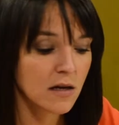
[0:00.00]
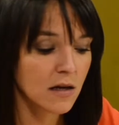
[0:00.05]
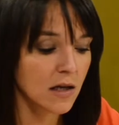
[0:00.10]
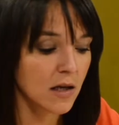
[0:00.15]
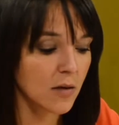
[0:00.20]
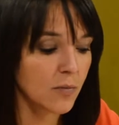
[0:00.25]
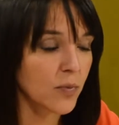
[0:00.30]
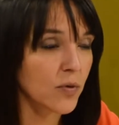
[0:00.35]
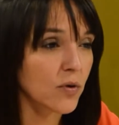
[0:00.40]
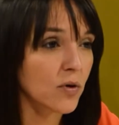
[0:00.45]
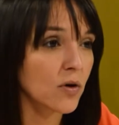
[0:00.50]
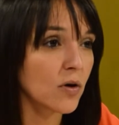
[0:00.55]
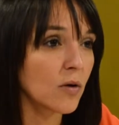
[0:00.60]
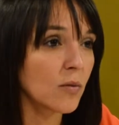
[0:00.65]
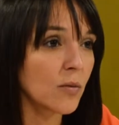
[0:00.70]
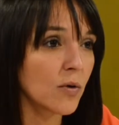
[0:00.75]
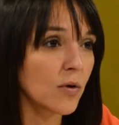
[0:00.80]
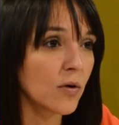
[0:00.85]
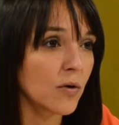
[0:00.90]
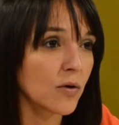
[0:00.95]
y por
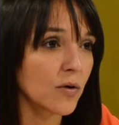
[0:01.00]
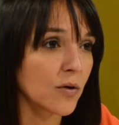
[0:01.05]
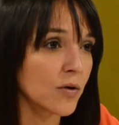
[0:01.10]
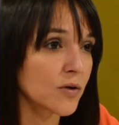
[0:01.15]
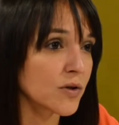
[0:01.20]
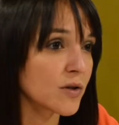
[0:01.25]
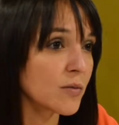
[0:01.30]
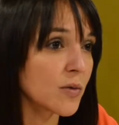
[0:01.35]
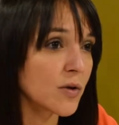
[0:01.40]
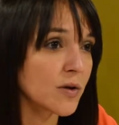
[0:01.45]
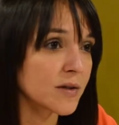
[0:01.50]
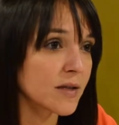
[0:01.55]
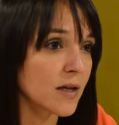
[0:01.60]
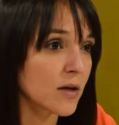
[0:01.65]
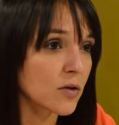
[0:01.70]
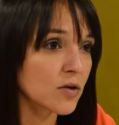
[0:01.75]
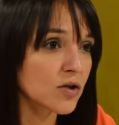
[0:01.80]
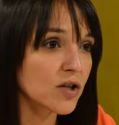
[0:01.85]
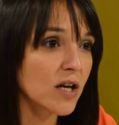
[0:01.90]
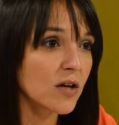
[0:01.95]
cómo nos hemos
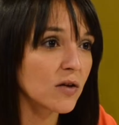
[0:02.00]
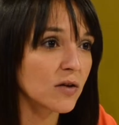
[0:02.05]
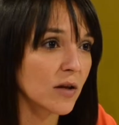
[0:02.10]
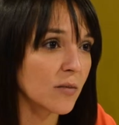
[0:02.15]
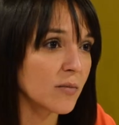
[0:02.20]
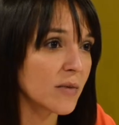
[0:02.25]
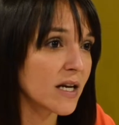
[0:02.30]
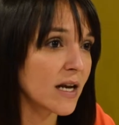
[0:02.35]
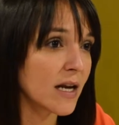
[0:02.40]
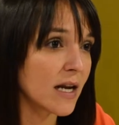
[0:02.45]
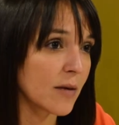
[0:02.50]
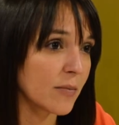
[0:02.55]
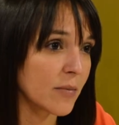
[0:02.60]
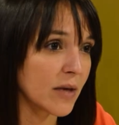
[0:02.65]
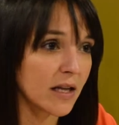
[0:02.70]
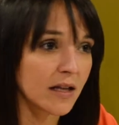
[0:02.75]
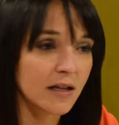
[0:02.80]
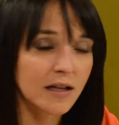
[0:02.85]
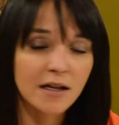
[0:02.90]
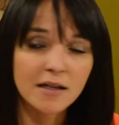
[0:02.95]
desarrollado también en la
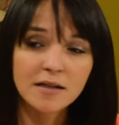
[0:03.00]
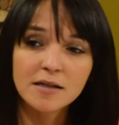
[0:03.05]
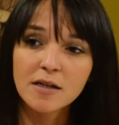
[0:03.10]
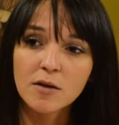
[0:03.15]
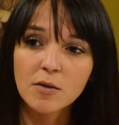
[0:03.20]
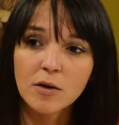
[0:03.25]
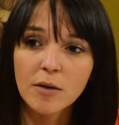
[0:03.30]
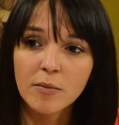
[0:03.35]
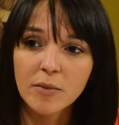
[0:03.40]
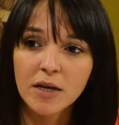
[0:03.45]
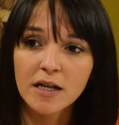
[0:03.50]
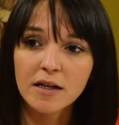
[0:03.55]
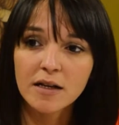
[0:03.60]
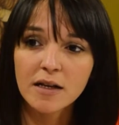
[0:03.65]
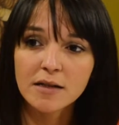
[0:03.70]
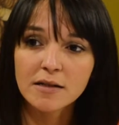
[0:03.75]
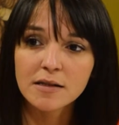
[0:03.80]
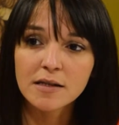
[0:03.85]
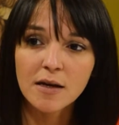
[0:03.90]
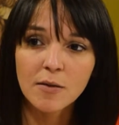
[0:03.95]
militancia, en una
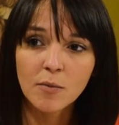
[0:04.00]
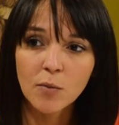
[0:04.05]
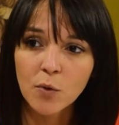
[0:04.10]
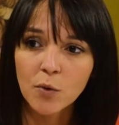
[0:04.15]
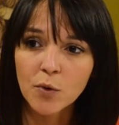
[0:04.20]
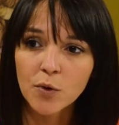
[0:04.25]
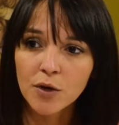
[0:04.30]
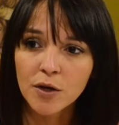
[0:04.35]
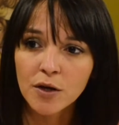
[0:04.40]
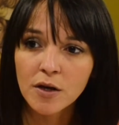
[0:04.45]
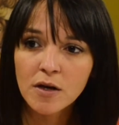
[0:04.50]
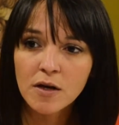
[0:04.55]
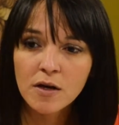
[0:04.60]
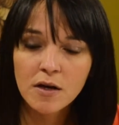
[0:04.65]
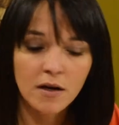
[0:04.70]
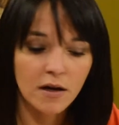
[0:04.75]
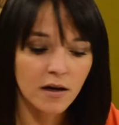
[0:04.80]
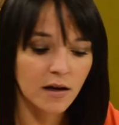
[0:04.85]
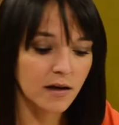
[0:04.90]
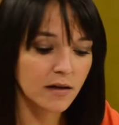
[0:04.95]
militancia muy
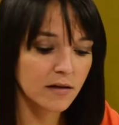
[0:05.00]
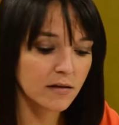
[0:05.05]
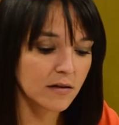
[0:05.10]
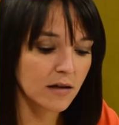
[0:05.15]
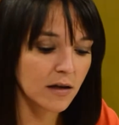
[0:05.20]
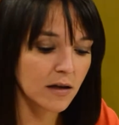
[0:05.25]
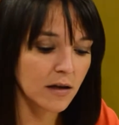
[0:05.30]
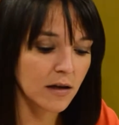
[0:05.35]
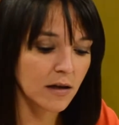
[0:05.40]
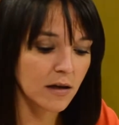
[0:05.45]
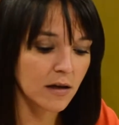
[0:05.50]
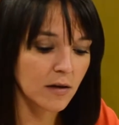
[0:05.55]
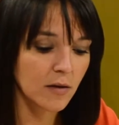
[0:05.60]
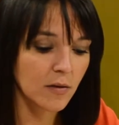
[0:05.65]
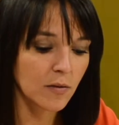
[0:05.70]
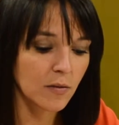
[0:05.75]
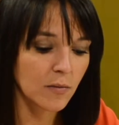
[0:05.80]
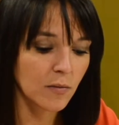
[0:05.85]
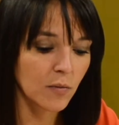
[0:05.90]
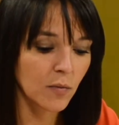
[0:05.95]
este,
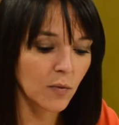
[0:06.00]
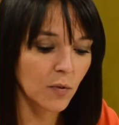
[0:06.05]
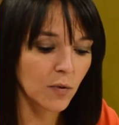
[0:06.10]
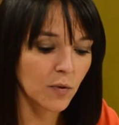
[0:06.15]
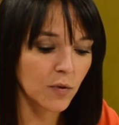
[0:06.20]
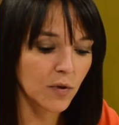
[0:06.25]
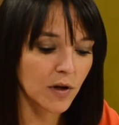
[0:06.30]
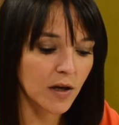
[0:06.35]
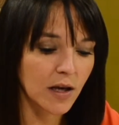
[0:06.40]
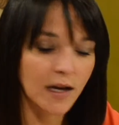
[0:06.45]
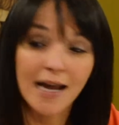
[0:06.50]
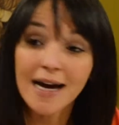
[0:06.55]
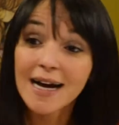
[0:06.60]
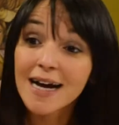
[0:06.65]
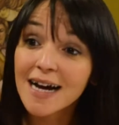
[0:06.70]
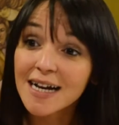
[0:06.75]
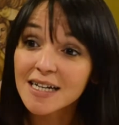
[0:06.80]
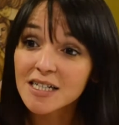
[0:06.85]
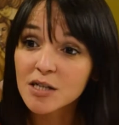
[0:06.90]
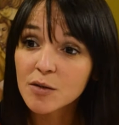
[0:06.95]
muy en la
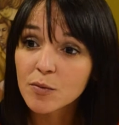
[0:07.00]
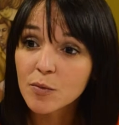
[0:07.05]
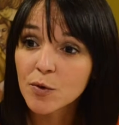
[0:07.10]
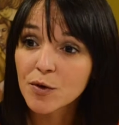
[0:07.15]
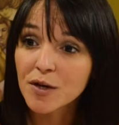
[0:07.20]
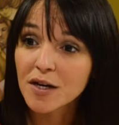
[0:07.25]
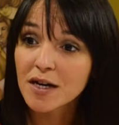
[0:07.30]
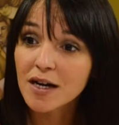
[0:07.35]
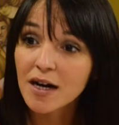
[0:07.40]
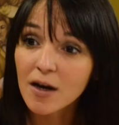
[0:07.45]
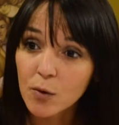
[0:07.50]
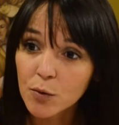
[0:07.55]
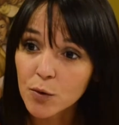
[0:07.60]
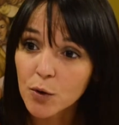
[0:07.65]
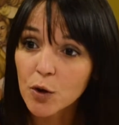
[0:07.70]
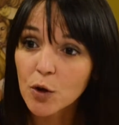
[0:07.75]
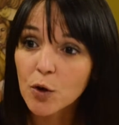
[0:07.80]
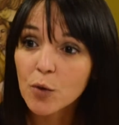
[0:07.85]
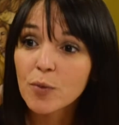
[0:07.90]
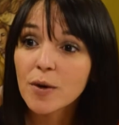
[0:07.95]
calle, muy en cada uno
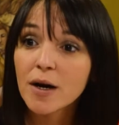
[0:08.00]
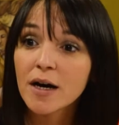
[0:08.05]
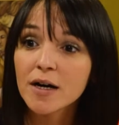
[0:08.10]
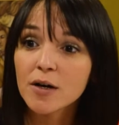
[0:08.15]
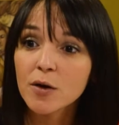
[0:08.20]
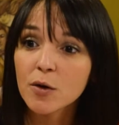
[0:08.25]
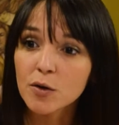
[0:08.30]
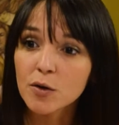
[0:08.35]
de los barrios,